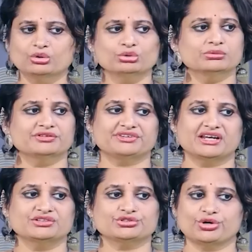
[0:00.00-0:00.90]
అవును మా
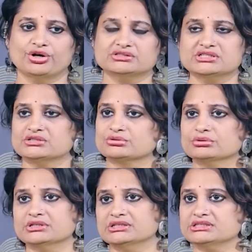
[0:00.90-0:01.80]
ఫ్రెండ్ షార్ట్స్
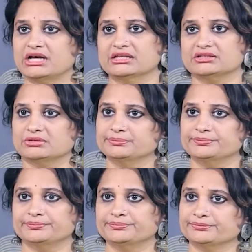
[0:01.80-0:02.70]
వేసుకుంది సాయంత్రం